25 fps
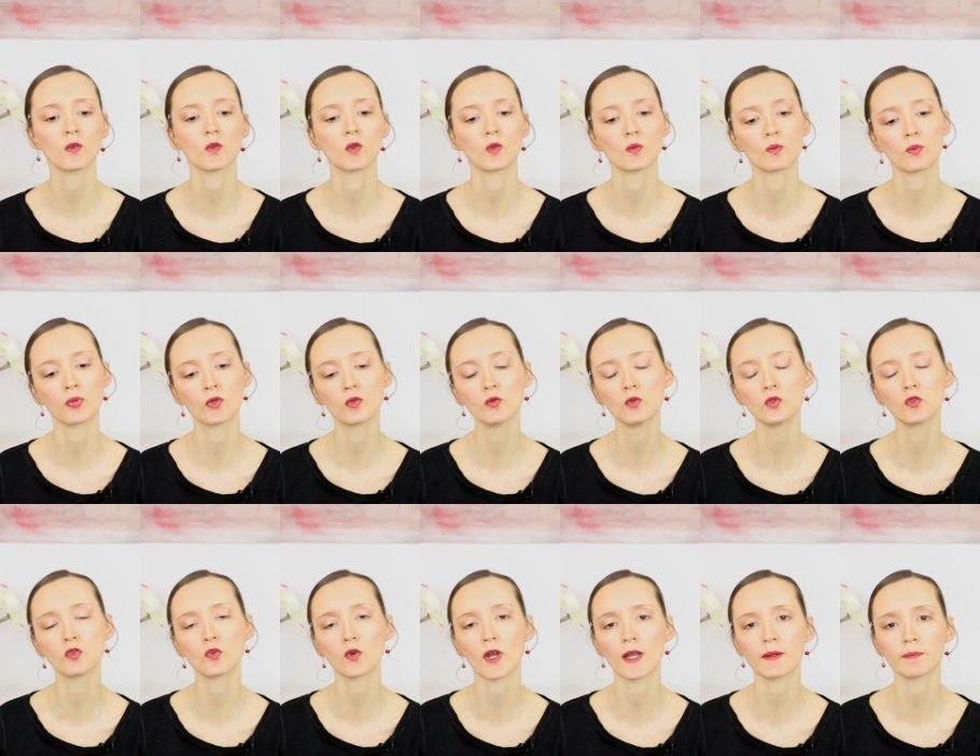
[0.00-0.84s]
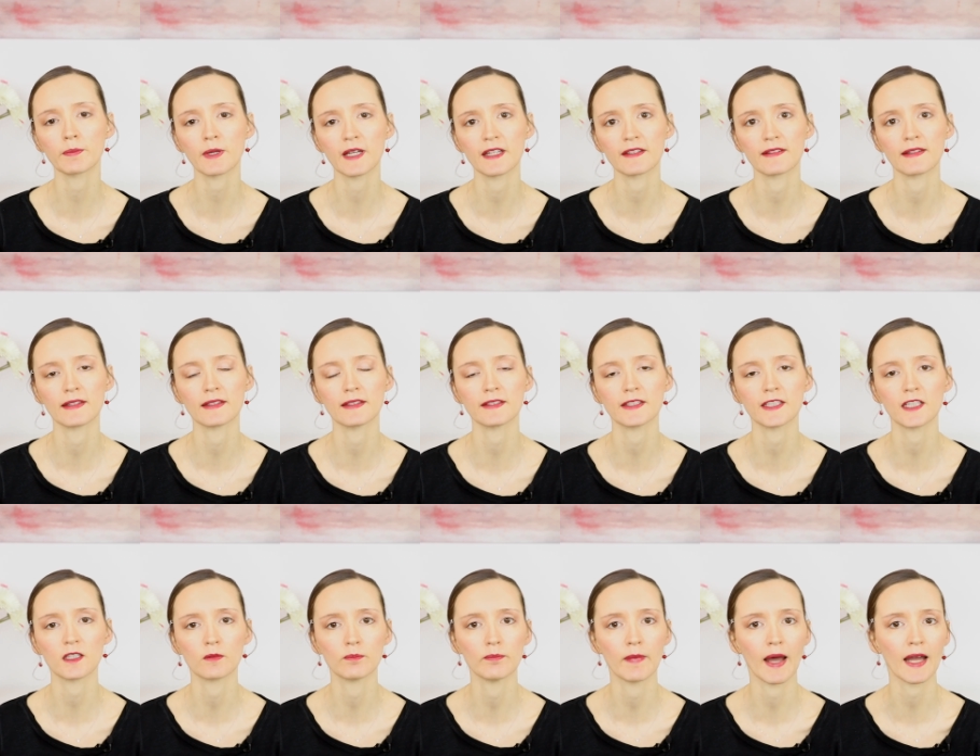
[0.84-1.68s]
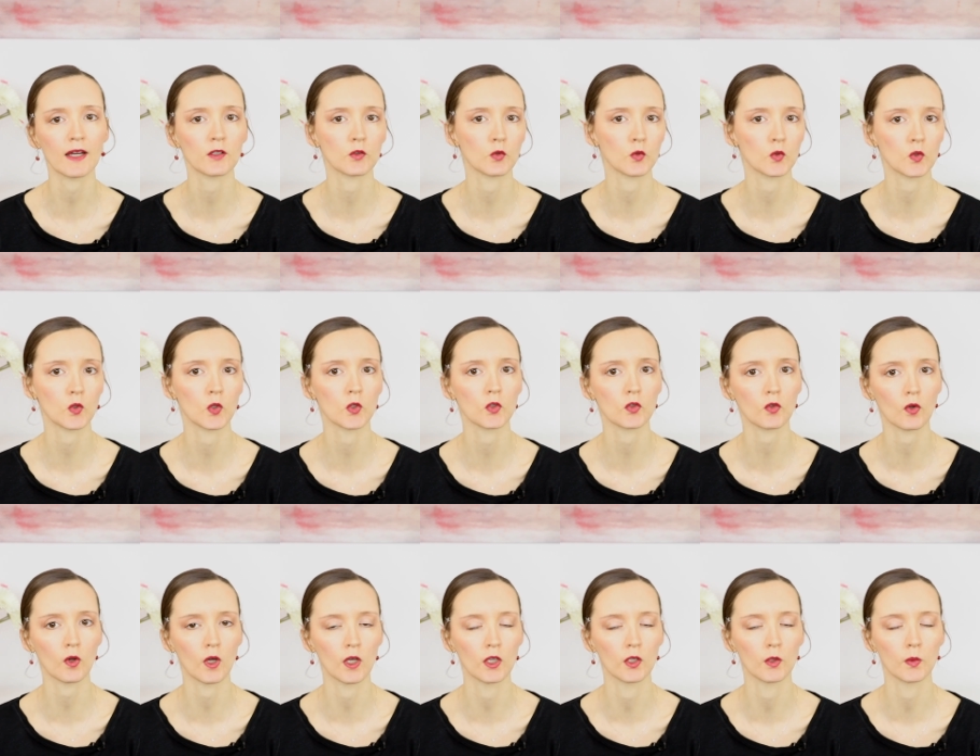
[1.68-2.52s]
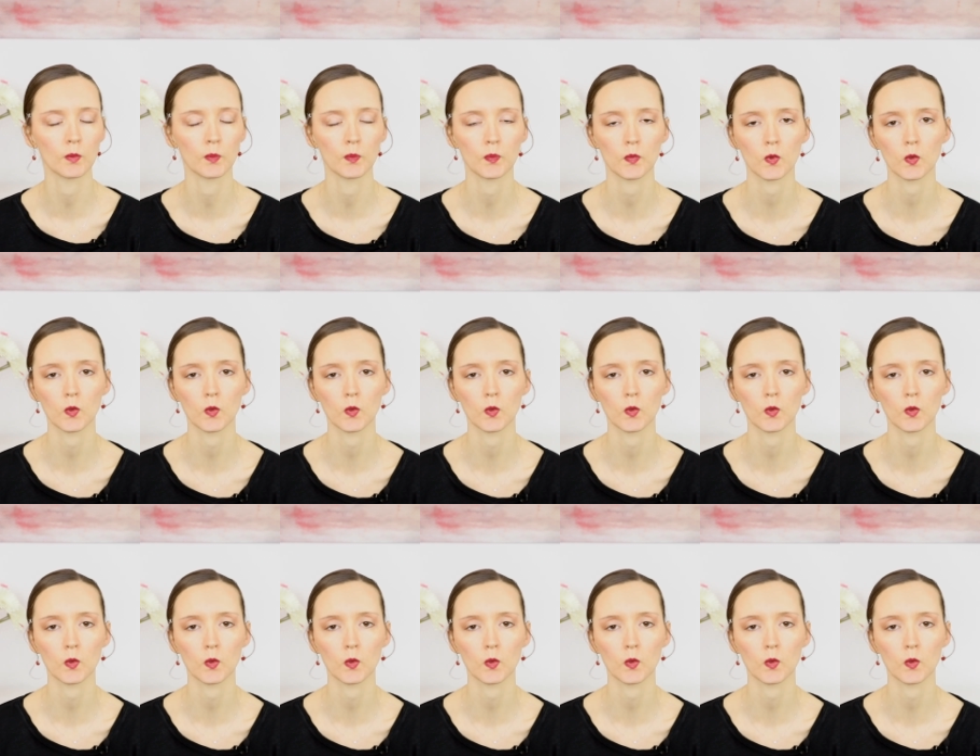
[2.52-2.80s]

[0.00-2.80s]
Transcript: und Pluto repräsentiert Macht und Kontrolle.